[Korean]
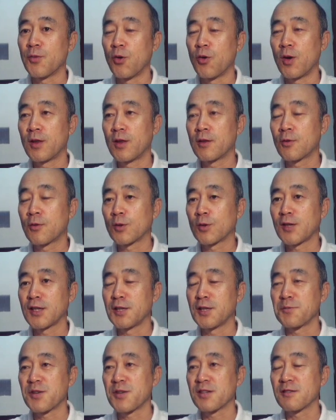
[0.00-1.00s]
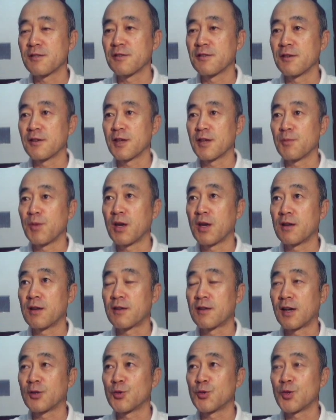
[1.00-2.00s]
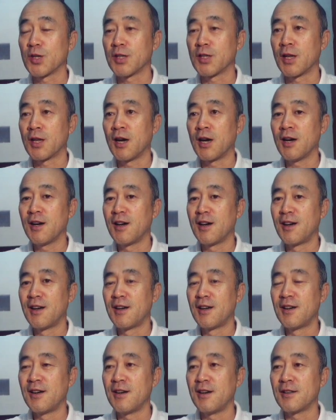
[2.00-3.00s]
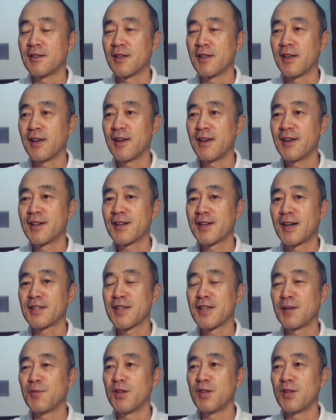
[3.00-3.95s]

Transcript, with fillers: 웬 도사님께서 저에게 메일을 다 주셨나? 근데 같이 한번